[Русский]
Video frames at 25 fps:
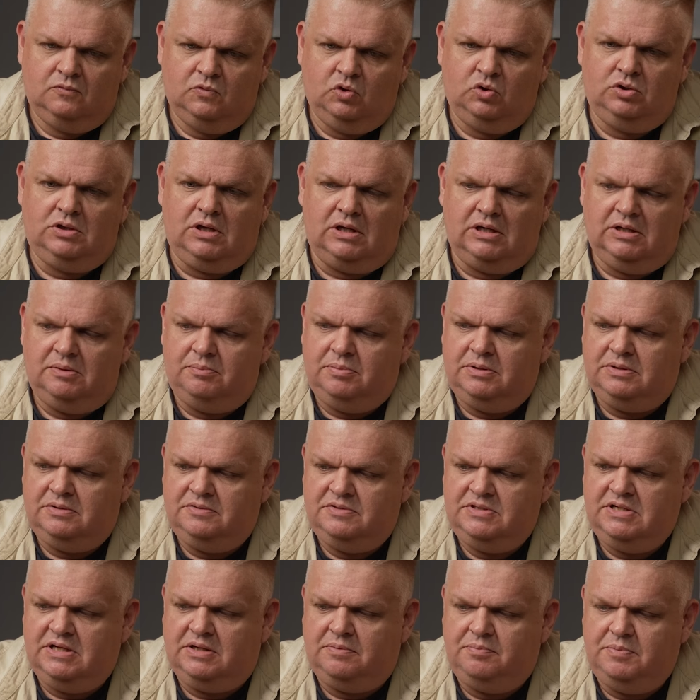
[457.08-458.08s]
Ну да, либо
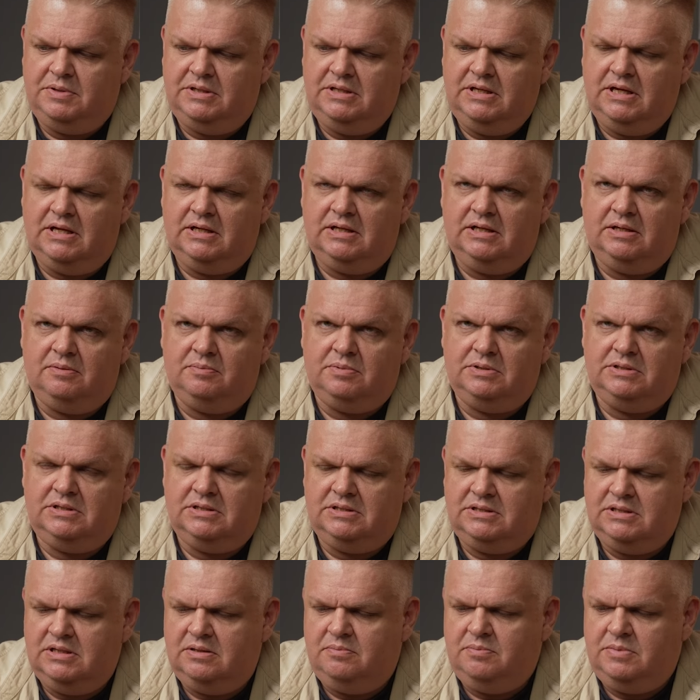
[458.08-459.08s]
всех менять, либо
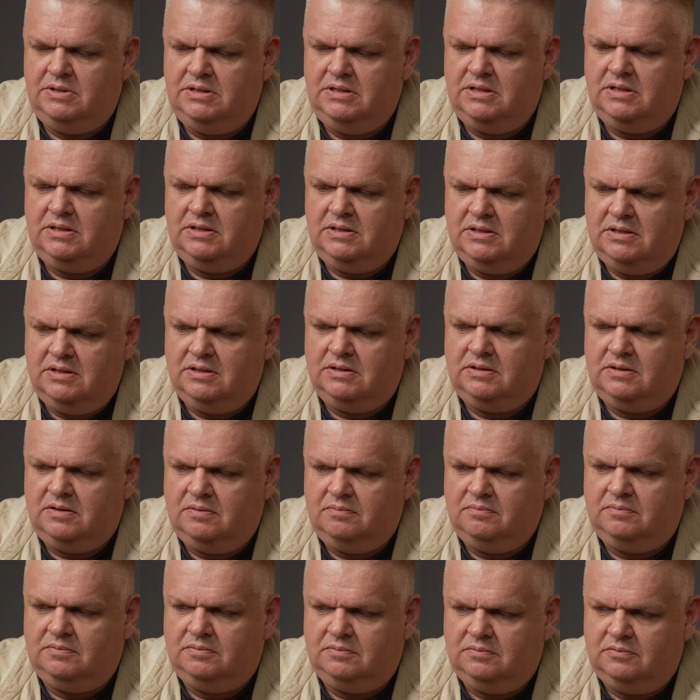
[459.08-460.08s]
детей менять, да,
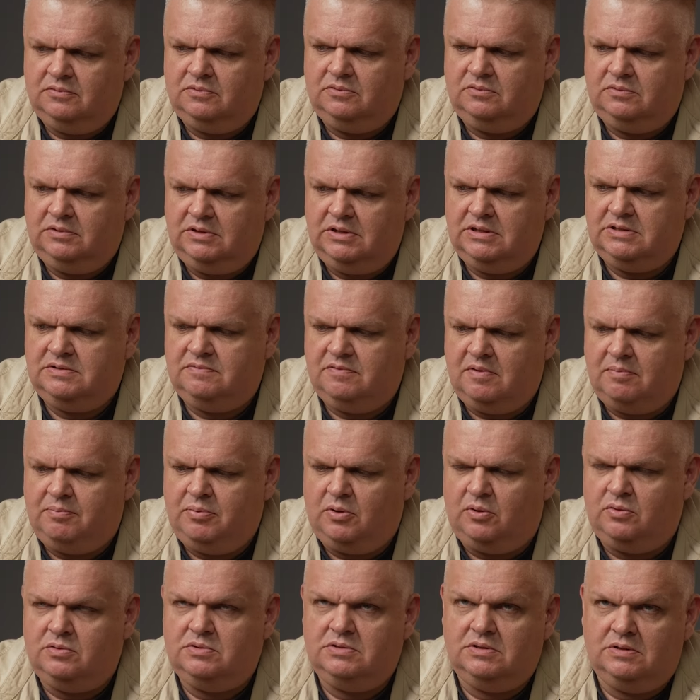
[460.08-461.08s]
там. Есть Было
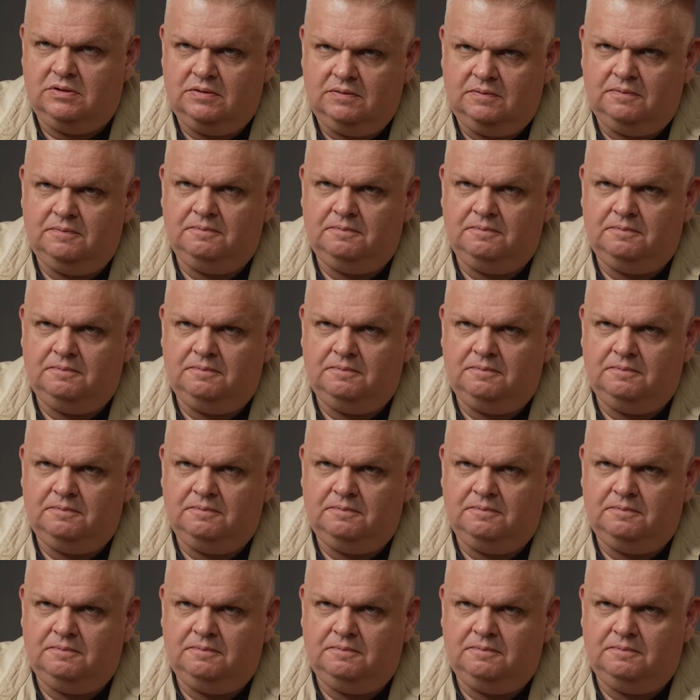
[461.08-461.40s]
вопросы. бы странно,